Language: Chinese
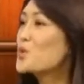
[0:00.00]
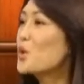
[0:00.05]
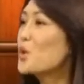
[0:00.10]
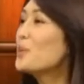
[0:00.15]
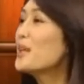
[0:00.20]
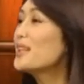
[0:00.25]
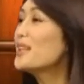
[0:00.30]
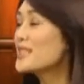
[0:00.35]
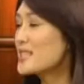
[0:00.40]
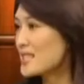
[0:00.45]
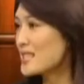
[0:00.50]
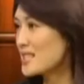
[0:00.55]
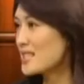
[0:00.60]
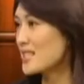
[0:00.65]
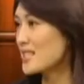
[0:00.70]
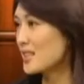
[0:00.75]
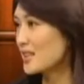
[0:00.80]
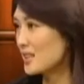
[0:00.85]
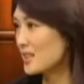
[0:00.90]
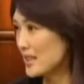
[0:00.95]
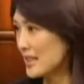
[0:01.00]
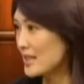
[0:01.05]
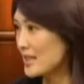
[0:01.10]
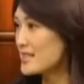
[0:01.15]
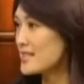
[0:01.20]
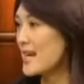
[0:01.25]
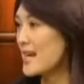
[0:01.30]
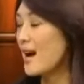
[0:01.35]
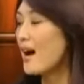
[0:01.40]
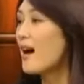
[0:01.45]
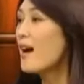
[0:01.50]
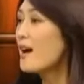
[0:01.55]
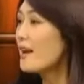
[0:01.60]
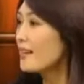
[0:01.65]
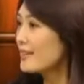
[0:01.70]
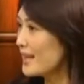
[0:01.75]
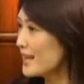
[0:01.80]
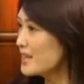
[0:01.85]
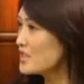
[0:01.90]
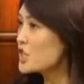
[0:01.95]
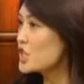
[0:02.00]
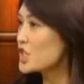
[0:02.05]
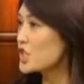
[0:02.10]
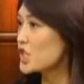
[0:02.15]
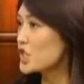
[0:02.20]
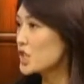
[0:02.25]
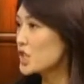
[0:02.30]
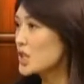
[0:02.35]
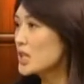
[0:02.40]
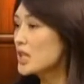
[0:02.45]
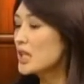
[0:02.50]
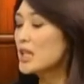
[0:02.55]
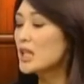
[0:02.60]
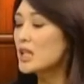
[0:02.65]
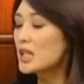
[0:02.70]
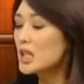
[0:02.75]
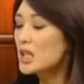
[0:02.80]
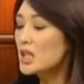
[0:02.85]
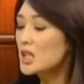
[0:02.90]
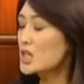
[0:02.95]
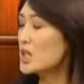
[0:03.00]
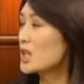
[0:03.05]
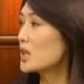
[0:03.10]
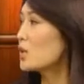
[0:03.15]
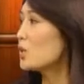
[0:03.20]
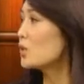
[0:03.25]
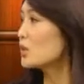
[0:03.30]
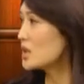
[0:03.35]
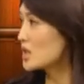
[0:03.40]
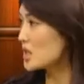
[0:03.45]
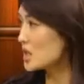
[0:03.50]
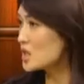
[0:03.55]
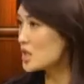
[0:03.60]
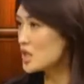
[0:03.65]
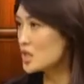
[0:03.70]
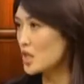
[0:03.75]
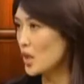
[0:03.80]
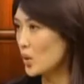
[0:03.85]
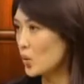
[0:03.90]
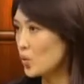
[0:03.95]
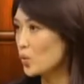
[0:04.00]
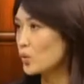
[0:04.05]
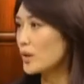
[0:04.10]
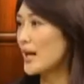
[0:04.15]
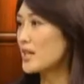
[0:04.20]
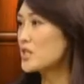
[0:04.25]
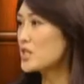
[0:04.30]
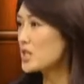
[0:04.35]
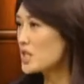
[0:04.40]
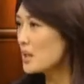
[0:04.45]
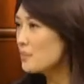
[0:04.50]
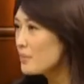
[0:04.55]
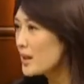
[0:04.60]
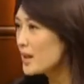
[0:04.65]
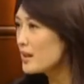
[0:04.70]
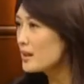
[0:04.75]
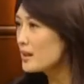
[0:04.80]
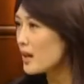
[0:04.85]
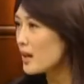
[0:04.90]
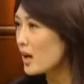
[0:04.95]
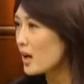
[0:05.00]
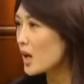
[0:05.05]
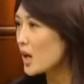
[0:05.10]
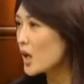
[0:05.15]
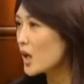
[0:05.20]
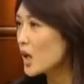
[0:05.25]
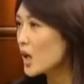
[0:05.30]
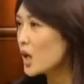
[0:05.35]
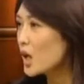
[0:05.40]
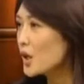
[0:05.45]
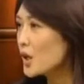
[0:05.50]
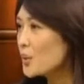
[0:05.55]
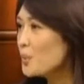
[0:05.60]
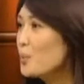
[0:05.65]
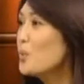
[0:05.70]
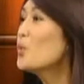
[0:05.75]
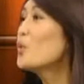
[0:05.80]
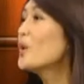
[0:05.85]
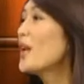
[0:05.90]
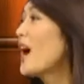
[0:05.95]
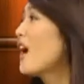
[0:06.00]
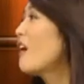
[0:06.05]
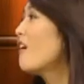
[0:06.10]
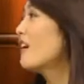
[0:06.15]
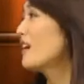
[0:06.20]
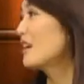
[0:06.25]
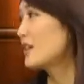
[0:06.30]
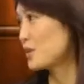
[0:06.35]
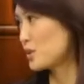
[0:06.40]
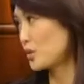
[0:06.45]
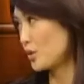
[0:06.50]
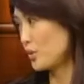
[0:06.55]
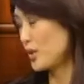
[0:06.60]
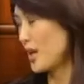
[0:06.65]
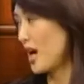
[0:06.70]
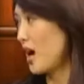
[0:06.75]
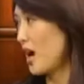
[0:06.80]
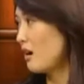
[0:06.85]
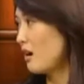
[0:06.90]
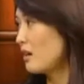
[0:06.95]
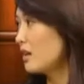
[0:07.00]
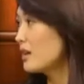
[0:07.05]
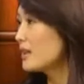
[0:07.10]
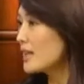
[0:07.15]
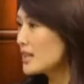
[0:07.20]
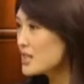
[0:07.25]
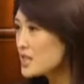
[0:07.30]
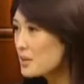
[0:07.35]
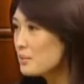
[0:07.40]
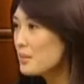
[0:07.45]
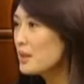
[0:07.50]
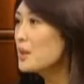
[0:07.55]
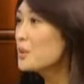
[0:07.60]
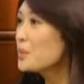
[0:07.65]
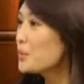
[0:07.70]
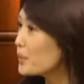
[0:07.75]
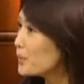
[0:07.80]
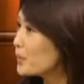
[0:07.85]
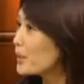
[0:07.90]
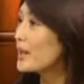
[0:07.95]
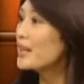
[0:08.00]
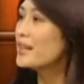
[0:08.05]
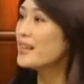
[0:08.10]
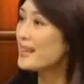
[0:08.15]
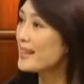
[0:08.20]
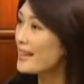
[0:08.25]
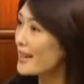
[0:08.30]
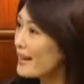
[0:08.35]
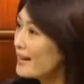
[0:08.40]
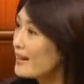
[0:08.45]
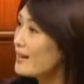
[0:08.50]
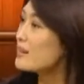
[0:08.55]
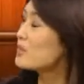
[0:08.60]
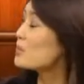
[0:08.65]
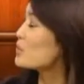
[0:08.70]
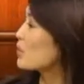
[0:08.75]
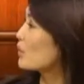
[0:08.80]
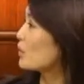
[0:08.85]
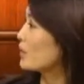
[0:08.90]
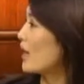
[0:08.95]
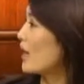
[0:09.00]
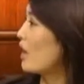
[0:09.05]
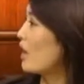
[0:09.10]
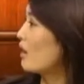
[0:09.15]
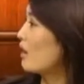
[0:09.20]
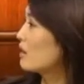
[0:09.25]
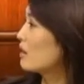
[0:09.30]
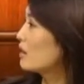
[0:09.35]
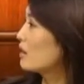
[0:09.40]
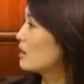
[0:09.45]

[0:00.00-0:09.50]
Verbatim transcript: 周边的事情影响。但是，一个成功的政治人物，他身边的幕僚很重要，他身边的女人也很重要。